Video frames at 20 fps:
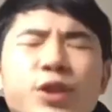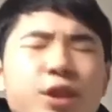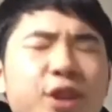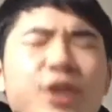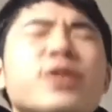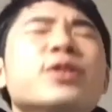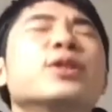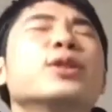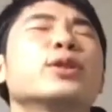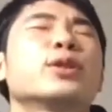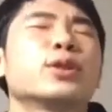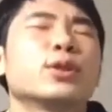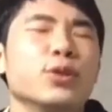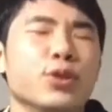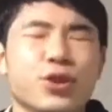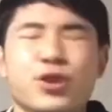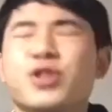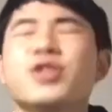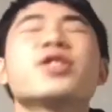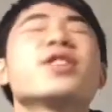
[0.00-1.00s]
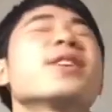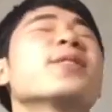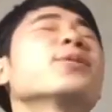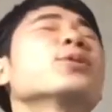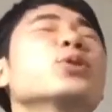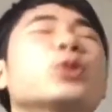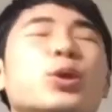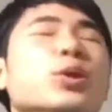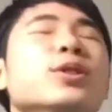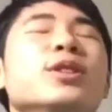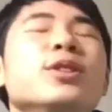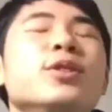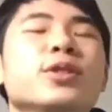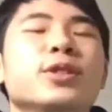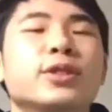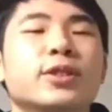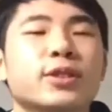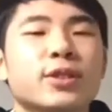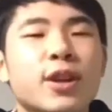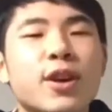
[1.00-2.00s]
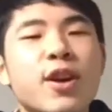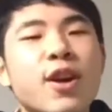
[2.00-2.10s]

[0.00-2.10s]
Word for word: んじゃないです。人間を作ってるんです。